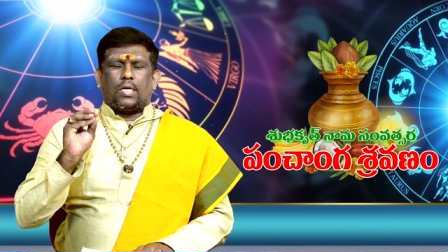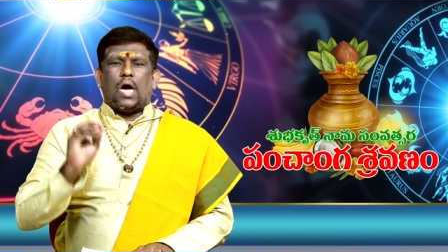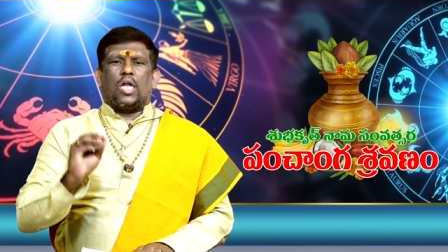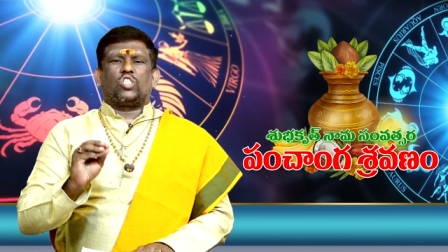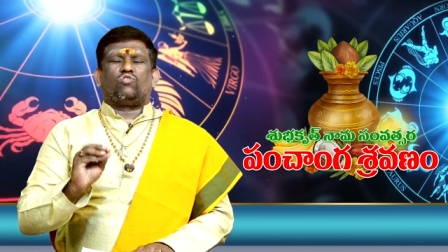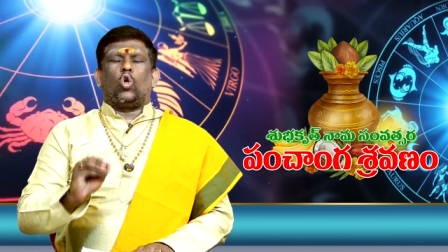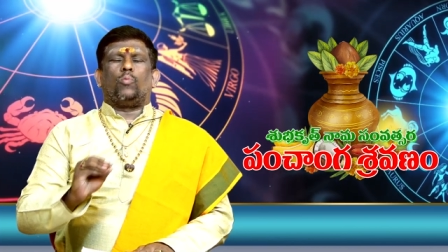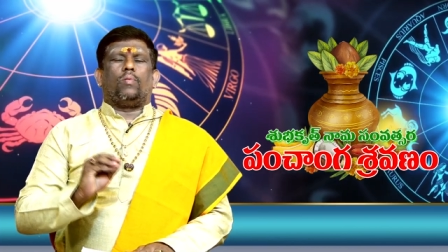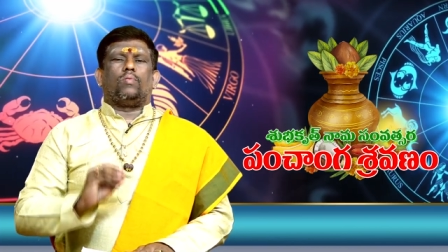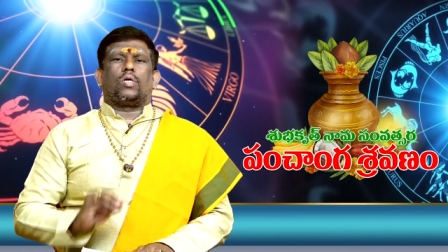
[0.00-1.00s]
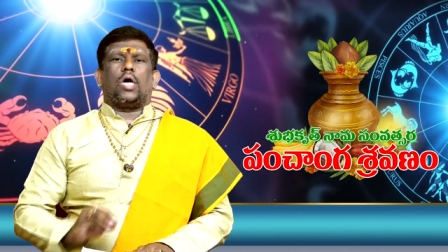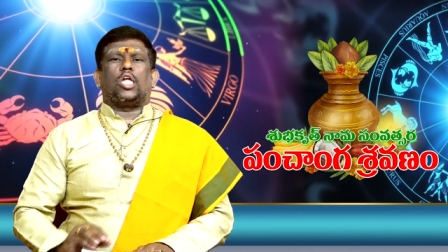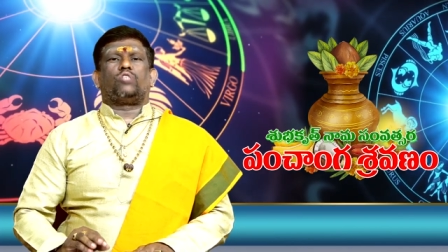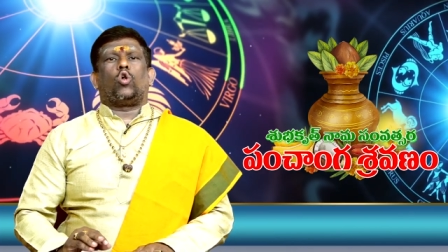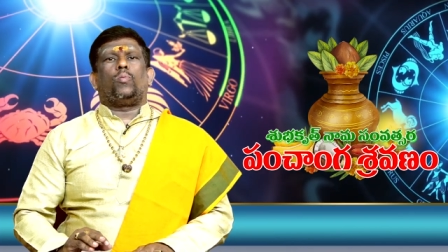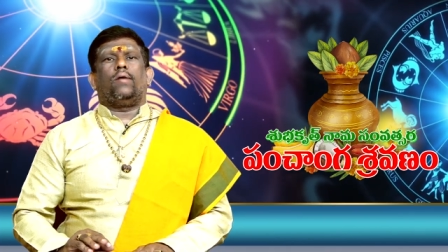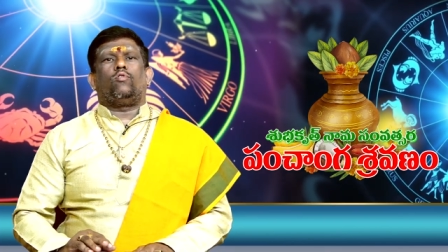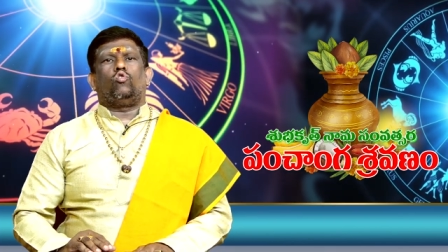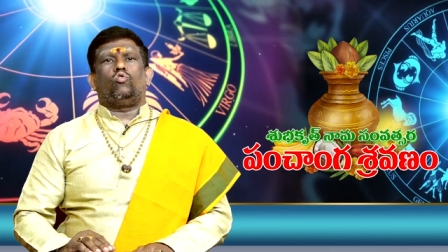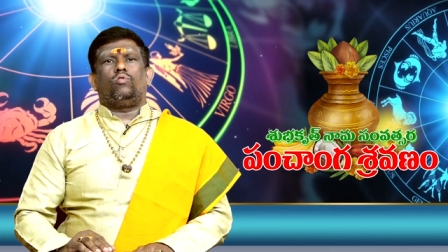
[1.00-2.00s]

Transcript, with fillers: కాలస్వరూపం కాలస్వరూపుడు ఎవరు